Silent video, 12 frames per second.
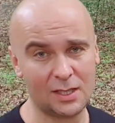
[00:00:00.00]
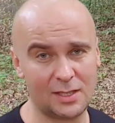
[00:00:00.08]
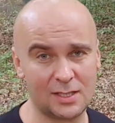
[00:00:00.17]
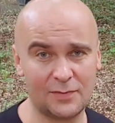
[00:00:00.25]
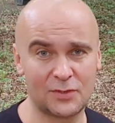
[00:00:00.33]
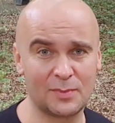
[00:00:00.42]

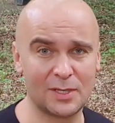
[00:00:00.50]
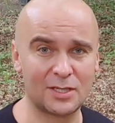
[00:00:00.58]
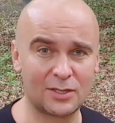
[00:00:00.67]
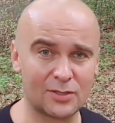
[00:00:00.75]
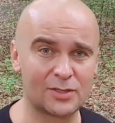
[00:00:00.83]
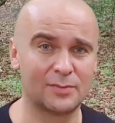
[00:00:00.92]
Nie zawsze
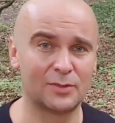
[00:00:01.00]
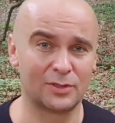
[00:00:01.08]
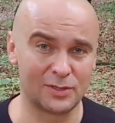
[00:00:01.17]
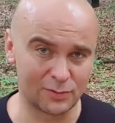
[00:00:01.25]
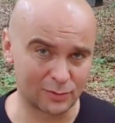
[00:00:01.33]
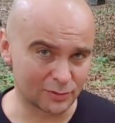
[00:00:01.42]
macie dostęp do
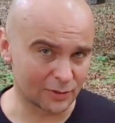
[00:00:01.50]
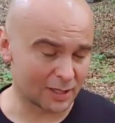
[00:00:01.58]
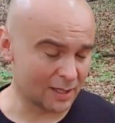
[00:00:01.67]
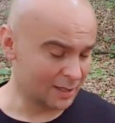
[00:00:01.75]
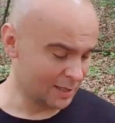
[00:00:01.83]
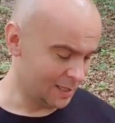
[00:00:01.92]
instruktora,